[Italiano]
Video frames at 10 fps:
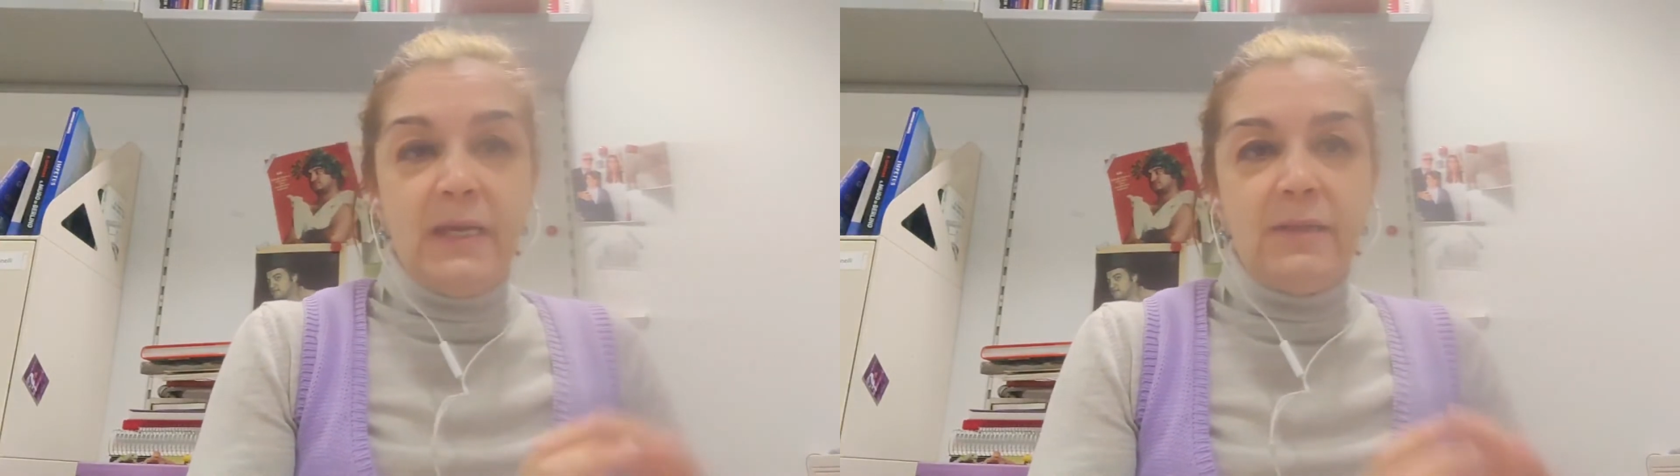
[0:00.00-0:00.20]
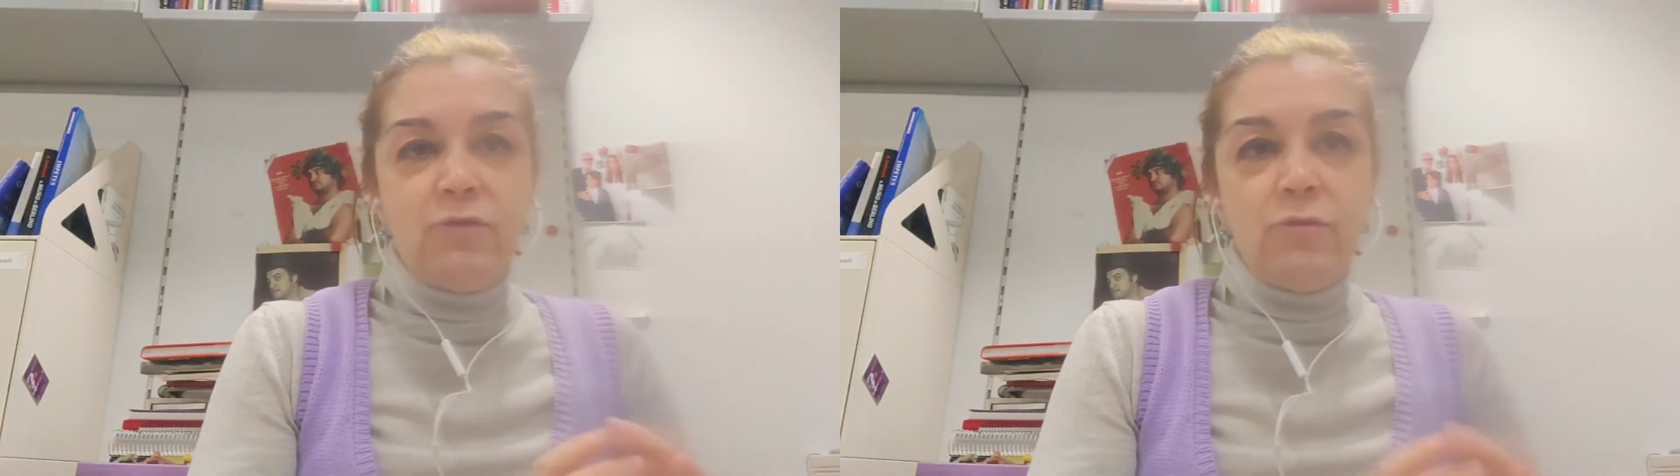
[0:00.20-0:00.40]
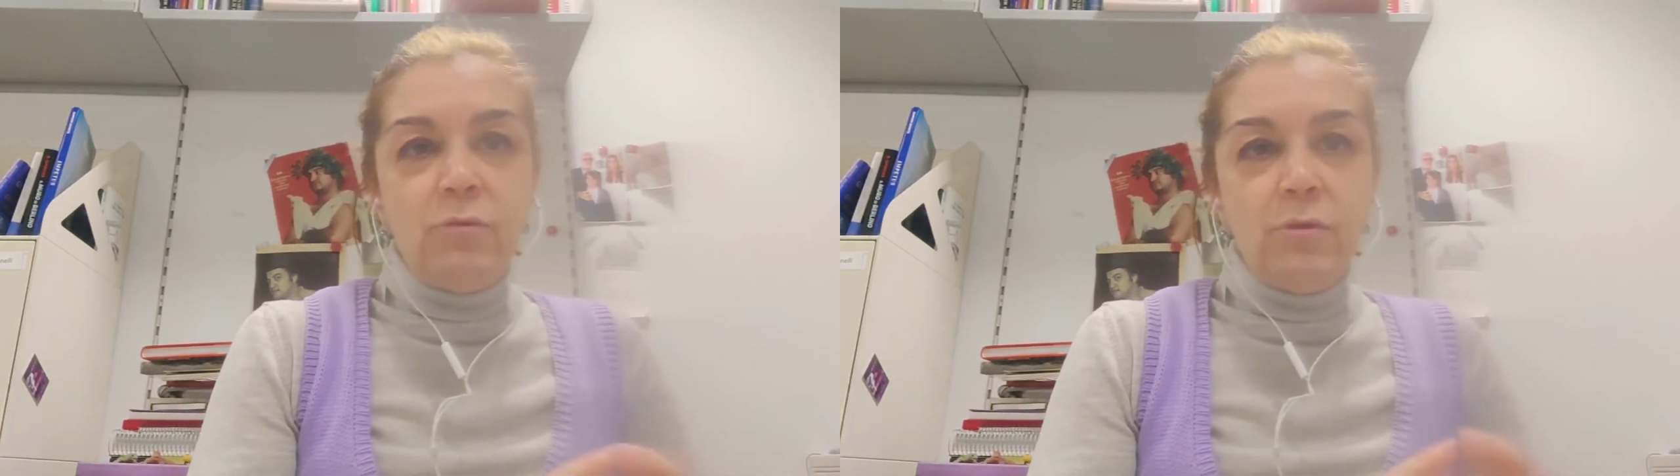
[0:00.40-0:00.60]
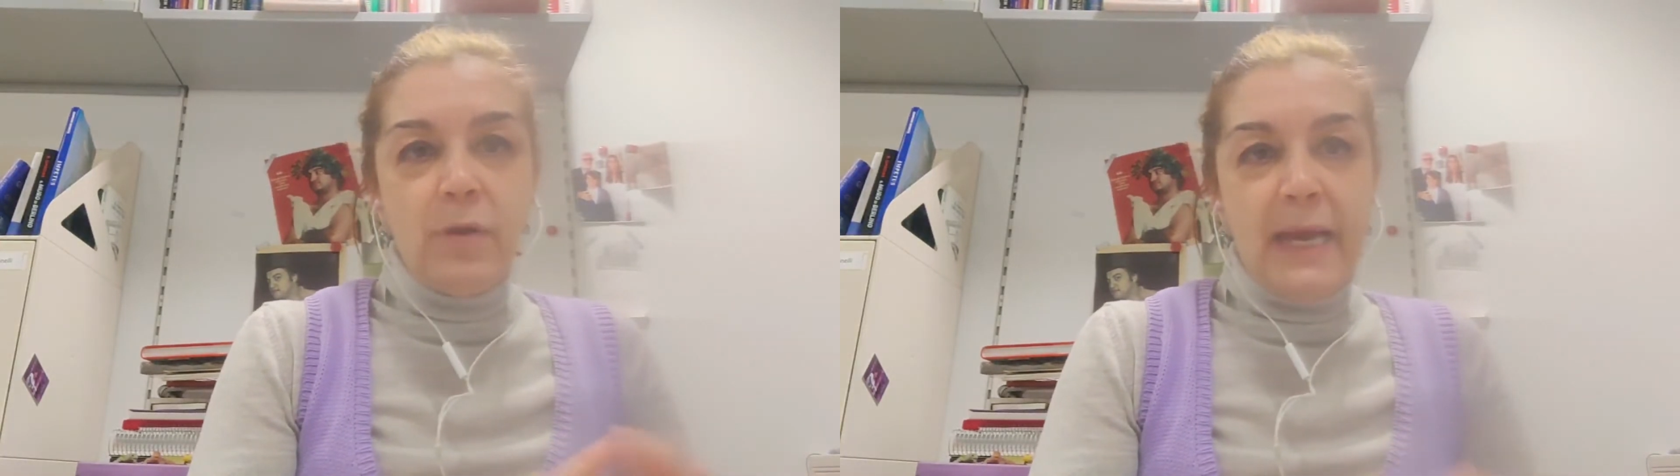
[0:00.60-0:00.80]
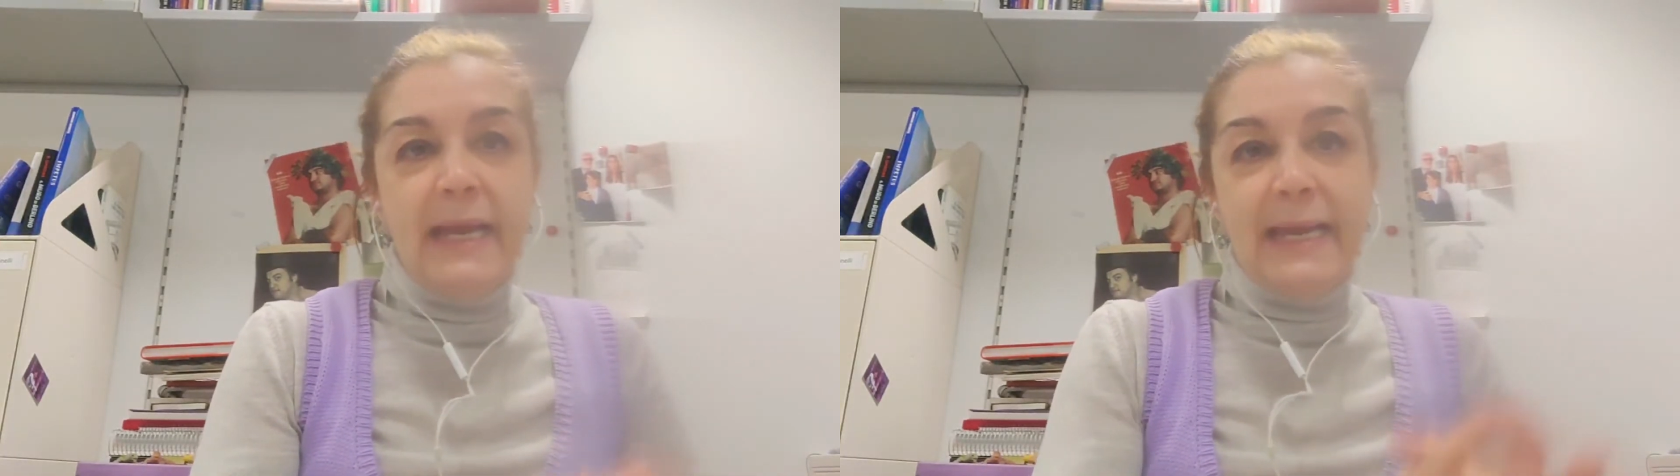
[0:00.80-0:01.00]
Il
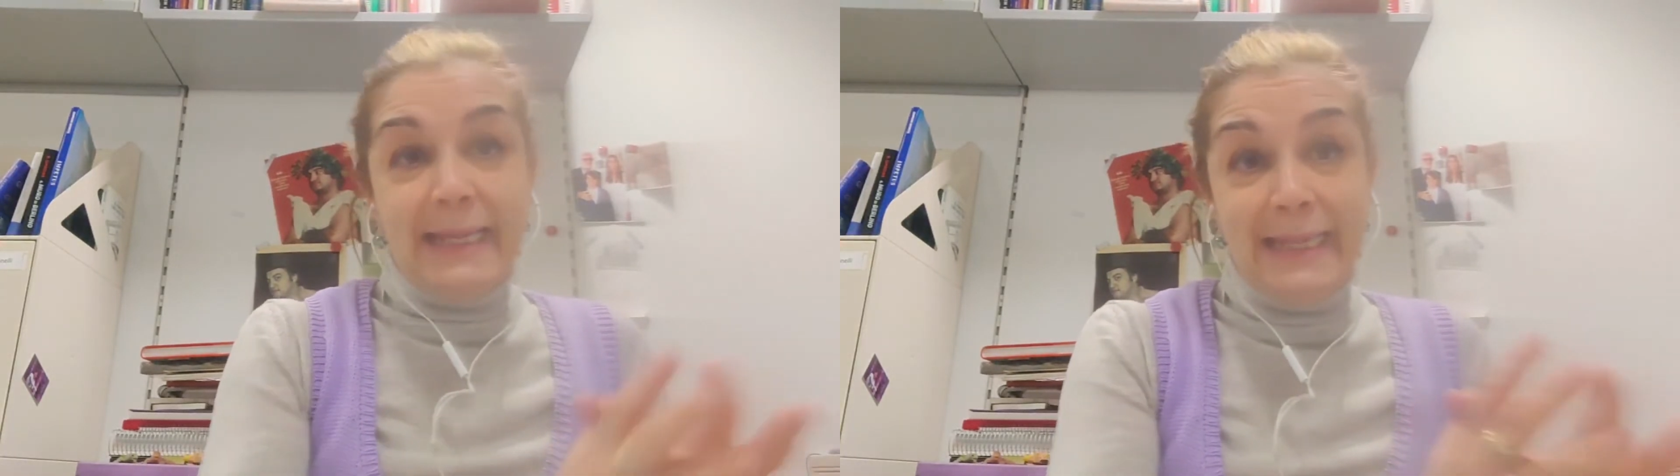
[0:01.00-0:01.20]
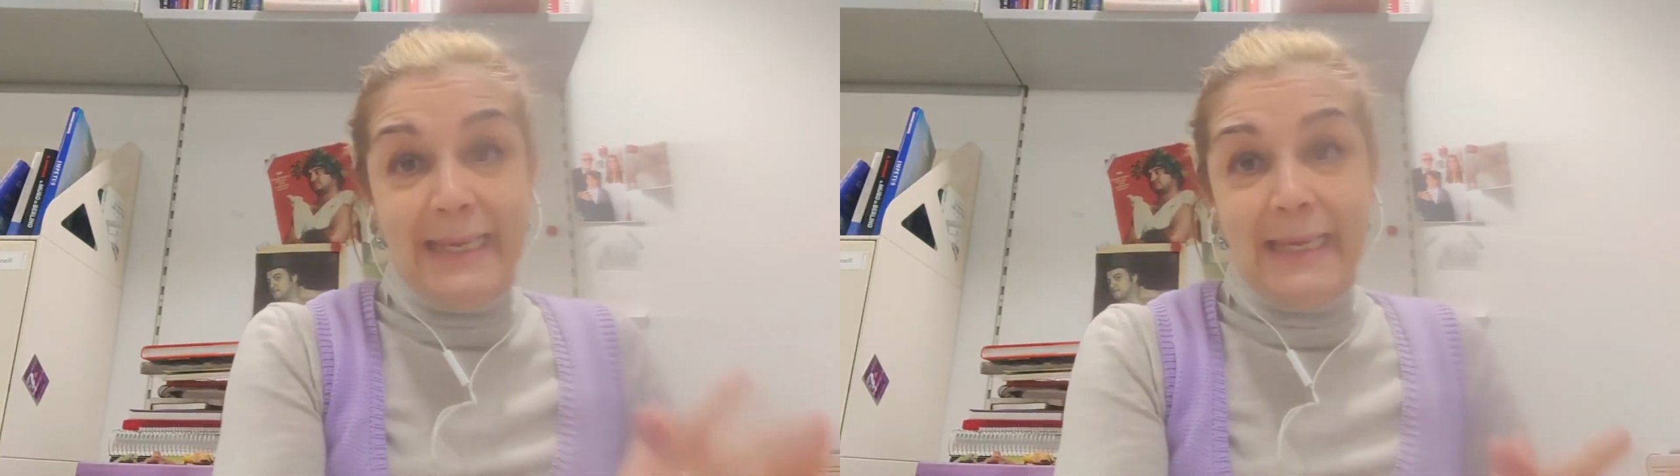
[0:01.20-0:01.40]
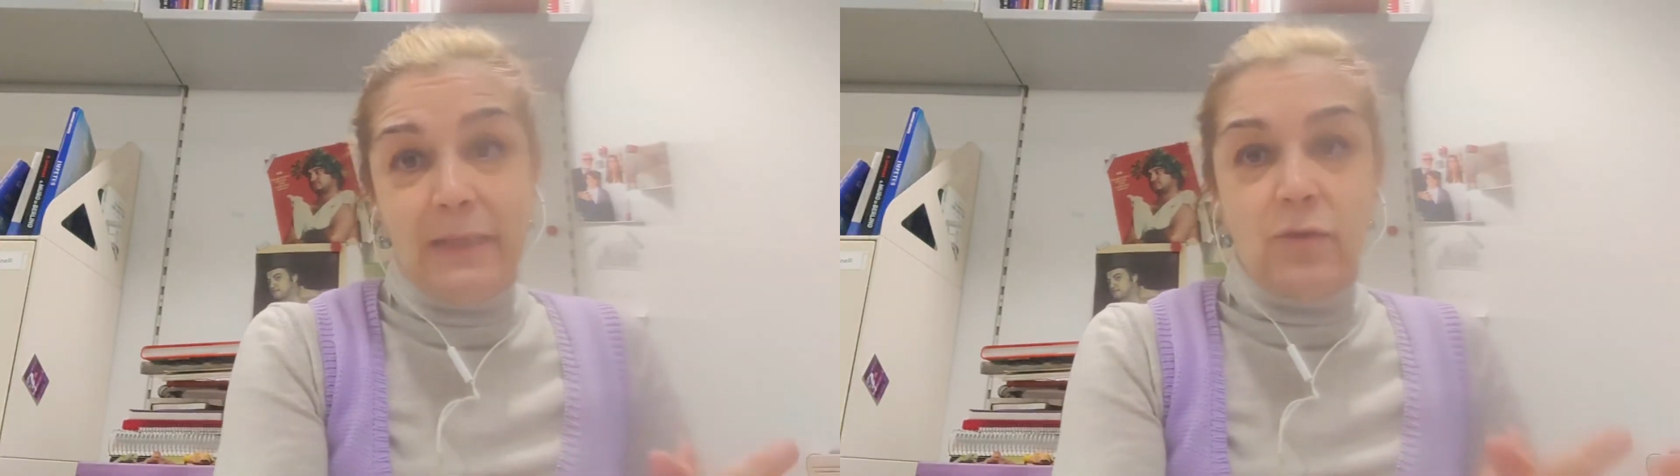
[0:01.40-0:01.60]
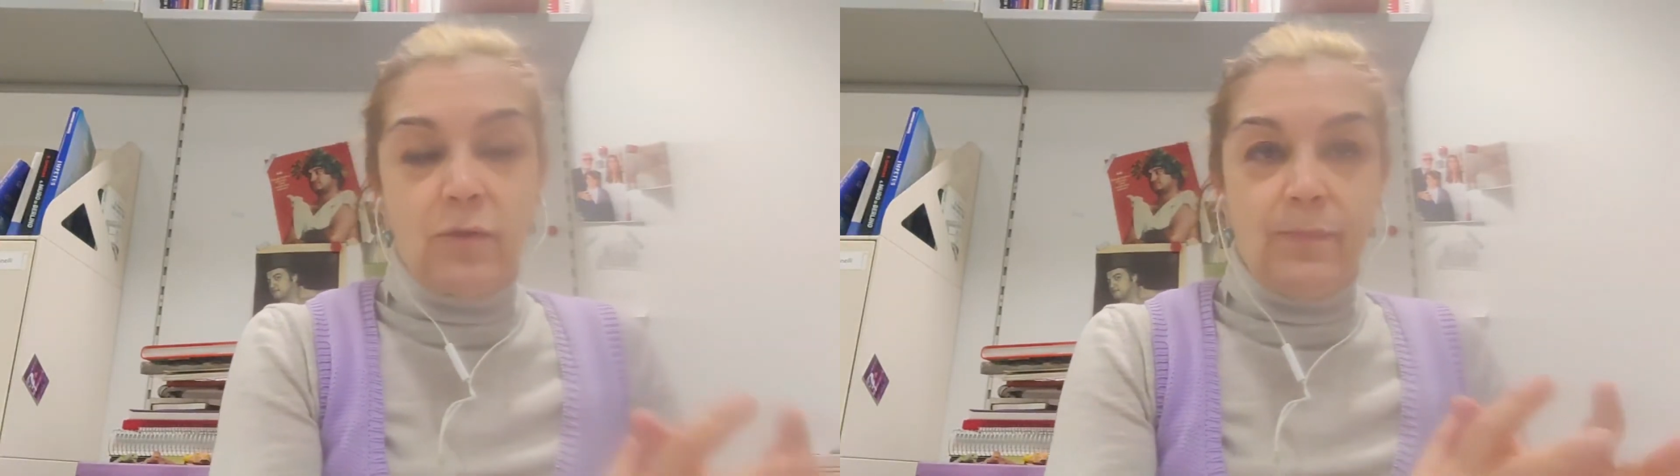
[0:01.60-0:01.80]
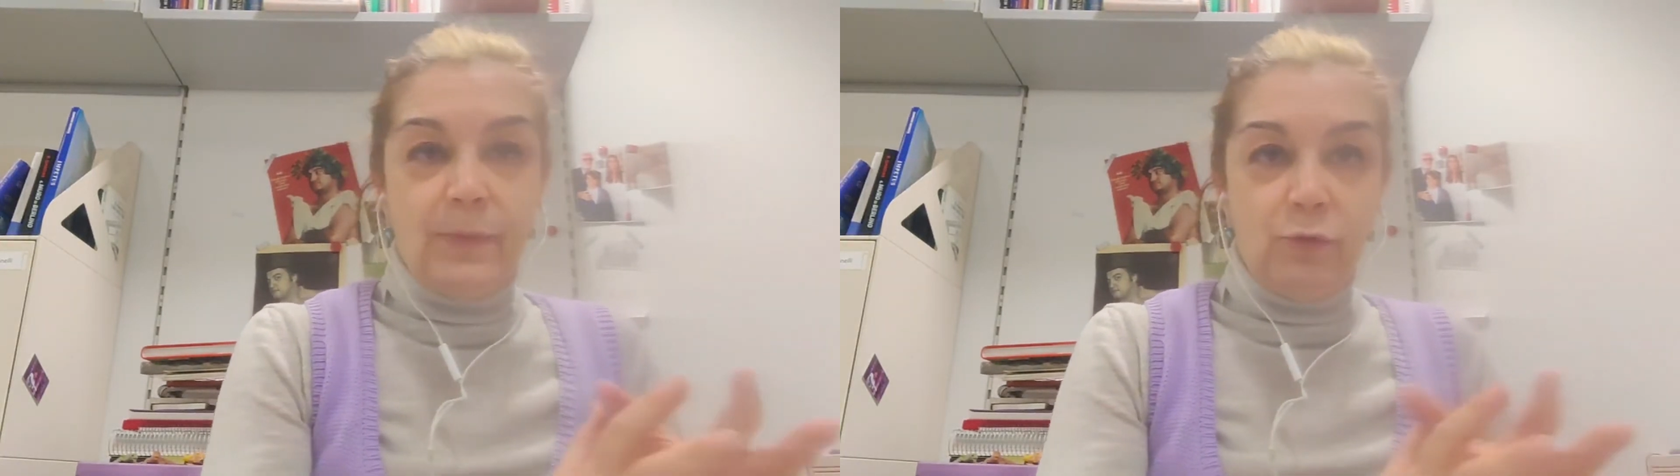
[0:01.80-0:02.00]
succo è che dietro